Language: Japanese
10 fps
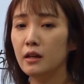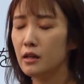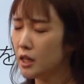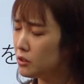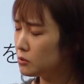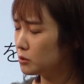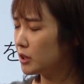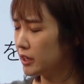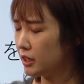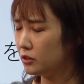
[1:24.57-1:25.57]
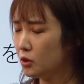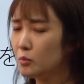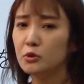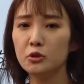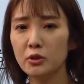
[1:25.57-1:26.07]
え、何のことかなって
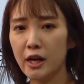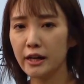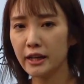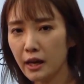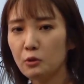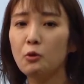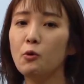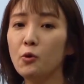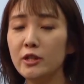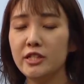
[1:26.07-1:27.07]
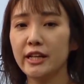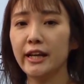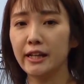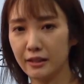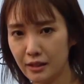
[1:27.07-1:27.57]
思う人が結構多いんじゃな
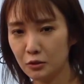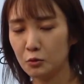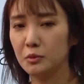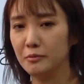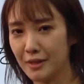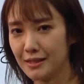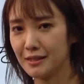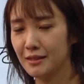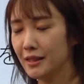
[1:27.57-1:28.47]
いかなと思います。